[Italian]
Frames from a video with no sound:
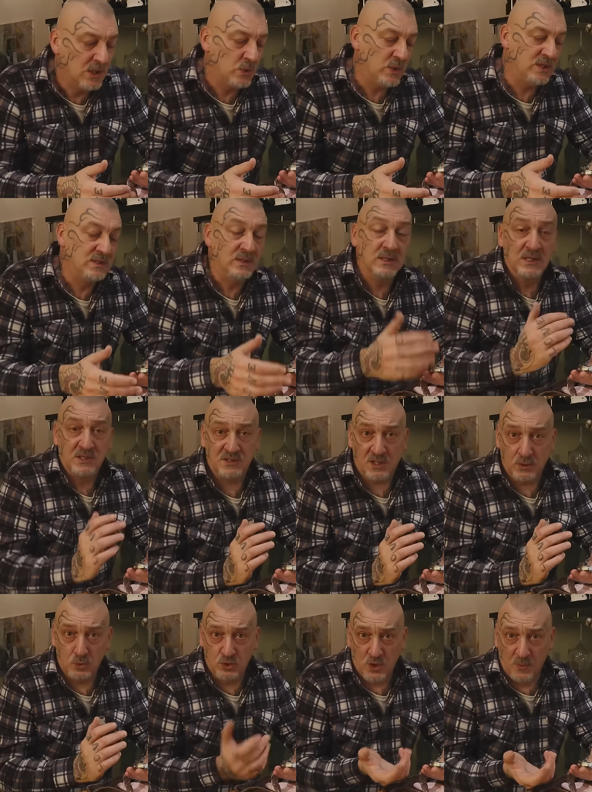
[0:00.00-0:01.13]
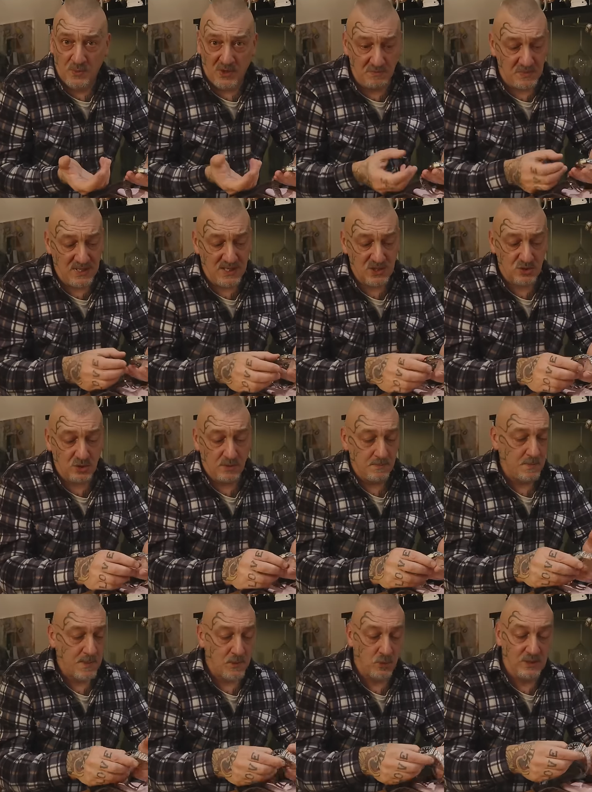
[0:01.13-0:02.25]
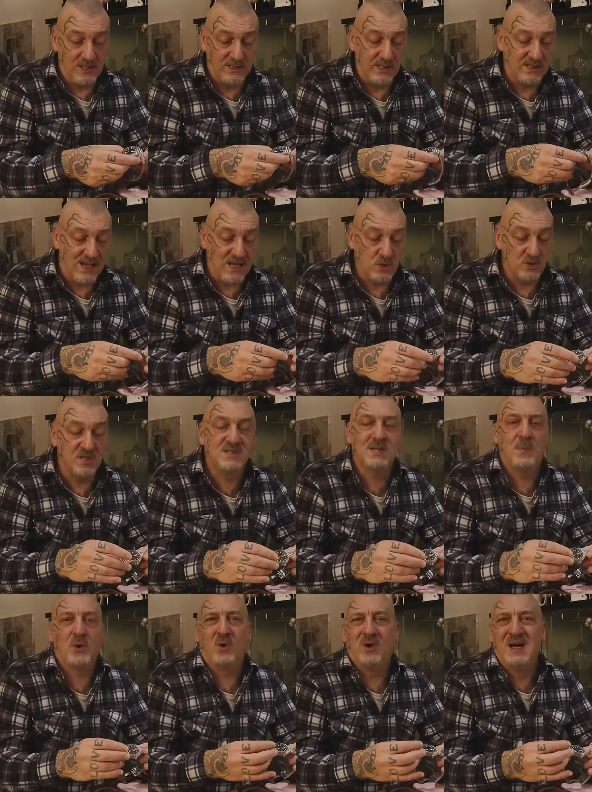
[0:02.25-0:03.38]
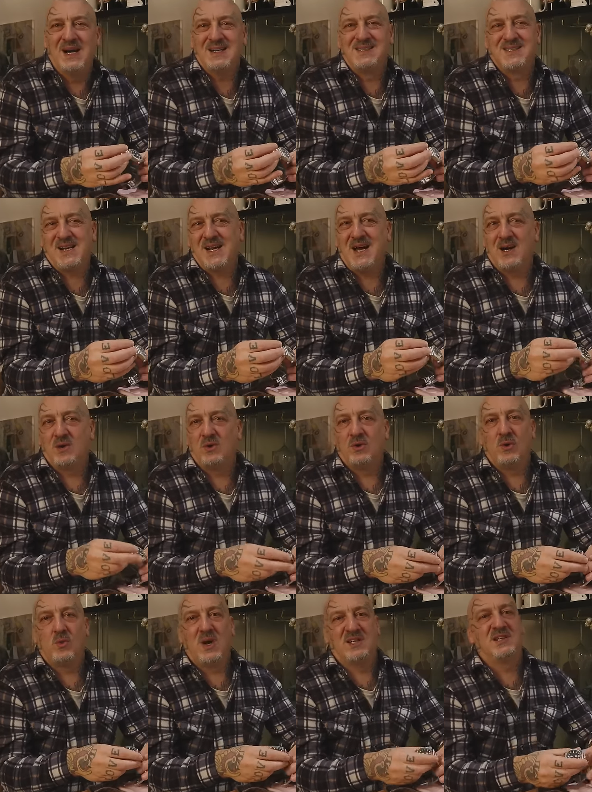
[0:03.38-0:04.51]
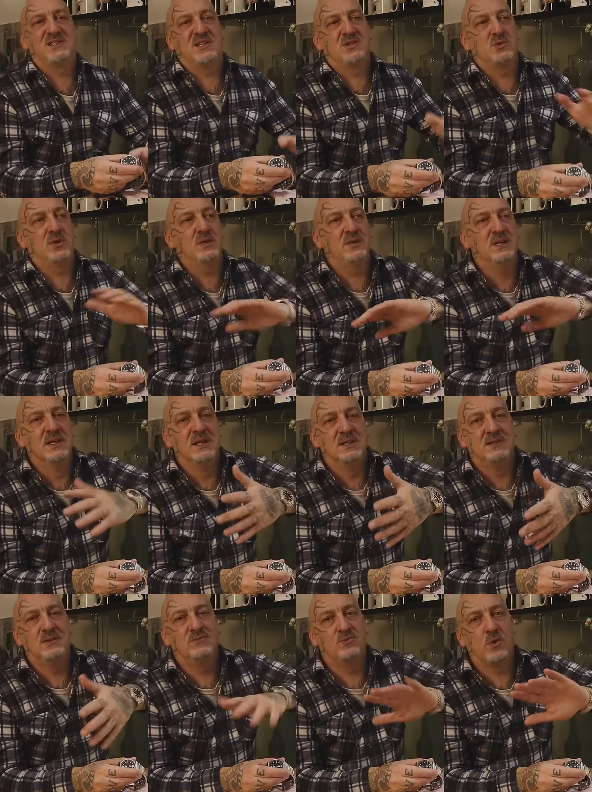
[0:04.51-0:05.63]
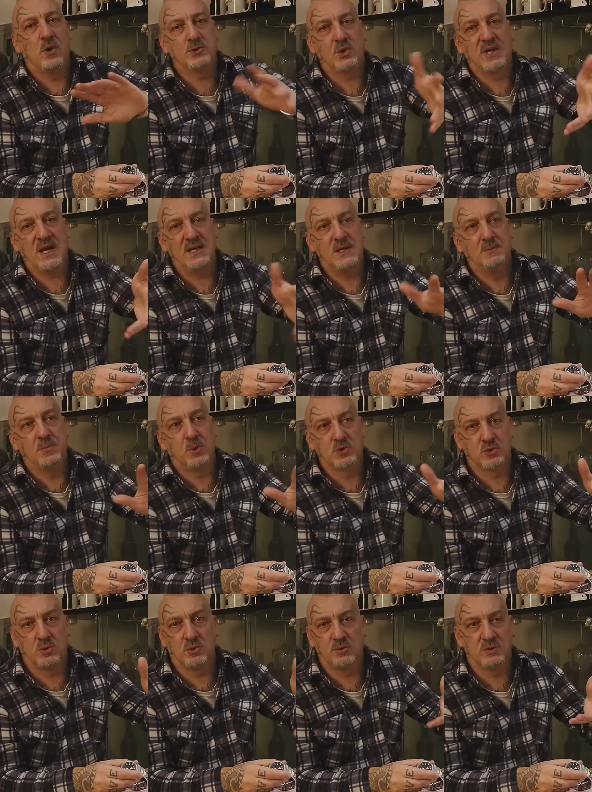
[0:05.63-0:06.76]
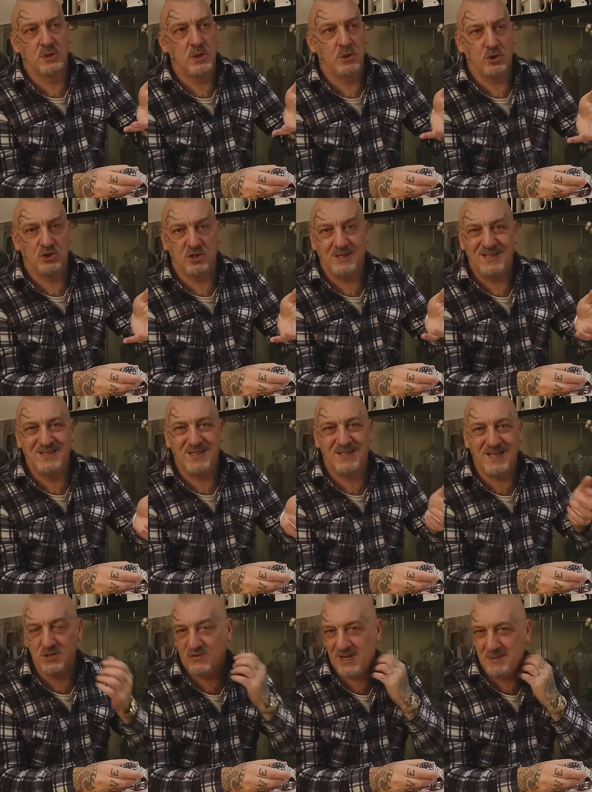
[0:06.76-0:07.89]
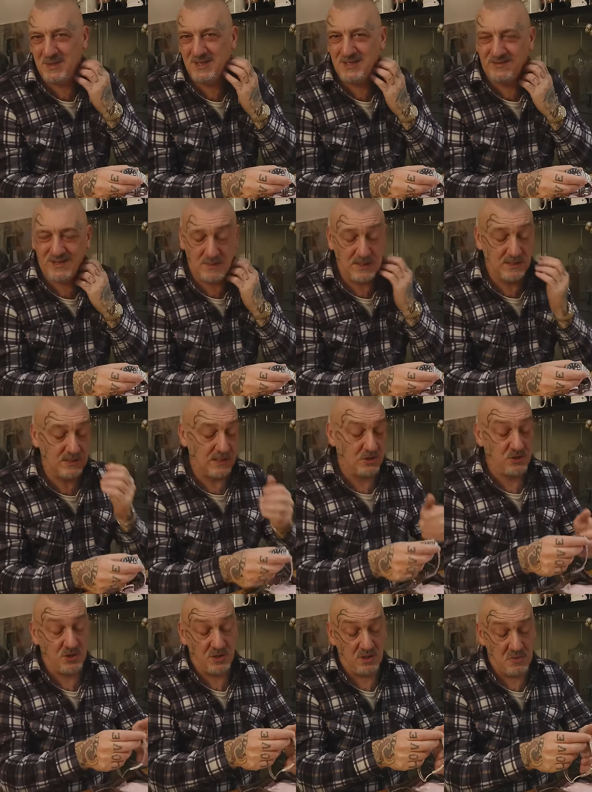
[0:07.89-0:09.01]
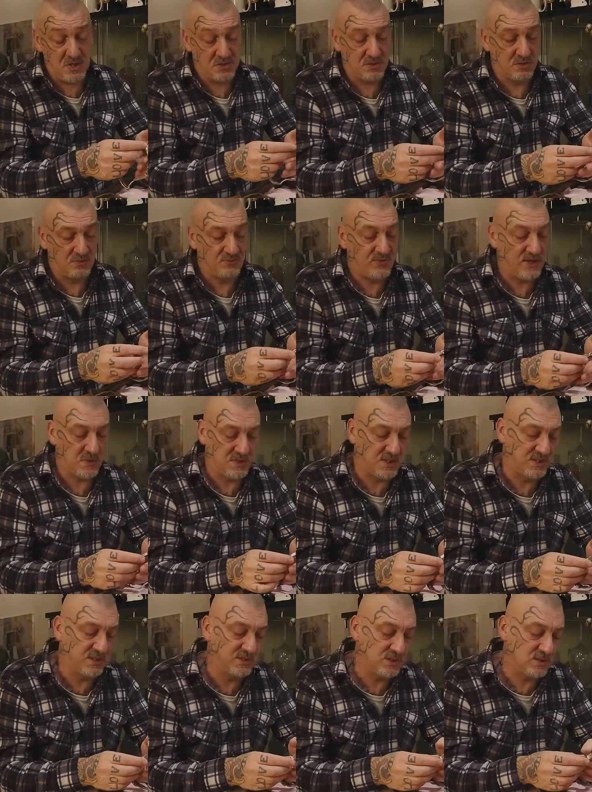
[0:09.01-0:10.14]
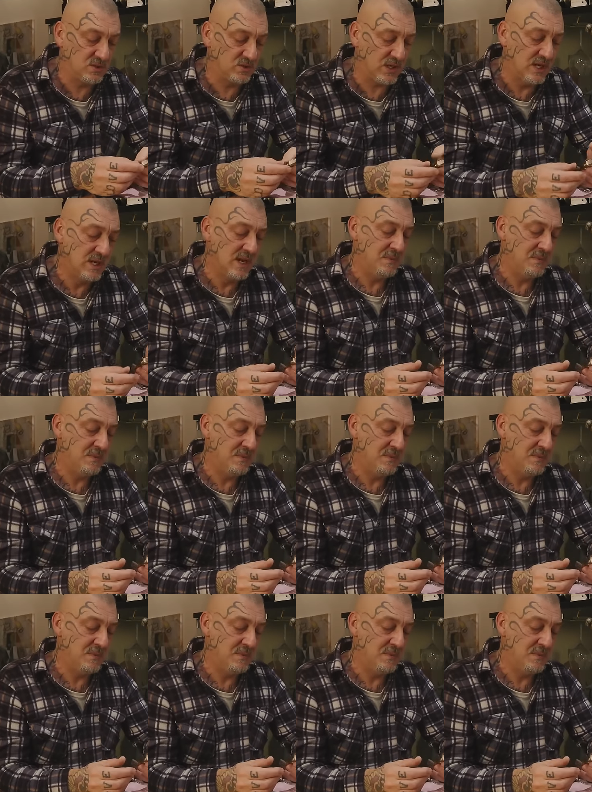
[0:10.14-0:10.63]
Quindi si riduce un po' il peso, con il titanio, senza però azzerarlo, no? quella sensazione di, di, vuoto che hai al polso con gli orologi in titanio veramente, veramente leggeri. Questo non fa questa sensazione.